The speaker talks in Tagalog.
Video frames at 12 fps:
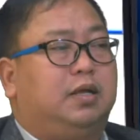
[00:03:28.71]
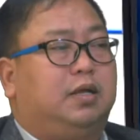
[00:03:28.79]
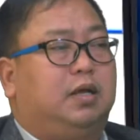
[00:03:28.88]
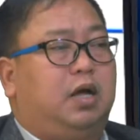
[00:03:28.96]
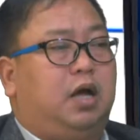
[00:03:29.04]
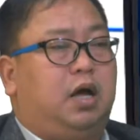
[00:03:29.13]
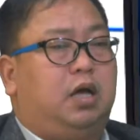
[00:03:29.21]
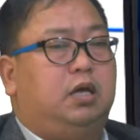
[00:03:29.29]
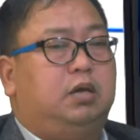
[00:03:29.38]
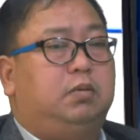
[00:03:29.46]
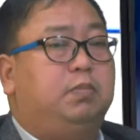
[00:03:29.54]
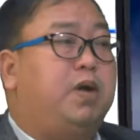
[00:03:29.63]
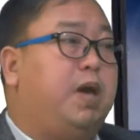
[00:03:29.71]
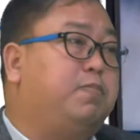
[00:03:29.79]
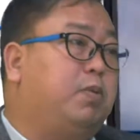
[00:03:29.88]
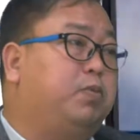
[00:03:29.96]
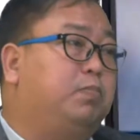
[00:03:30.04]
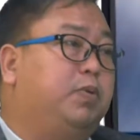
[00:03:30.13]
ginagawa? Uh,
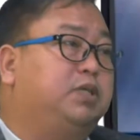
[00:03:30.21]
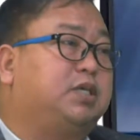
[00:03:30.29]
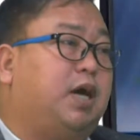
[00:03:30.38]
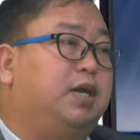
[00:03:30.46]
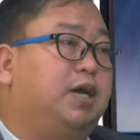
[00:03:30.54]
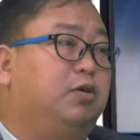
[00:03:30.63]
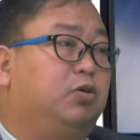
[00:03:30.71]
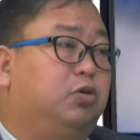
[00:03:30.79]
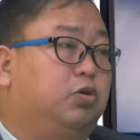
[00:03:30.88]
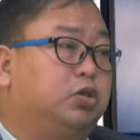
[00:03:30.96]
iba-iba pong bansa ang nag-host.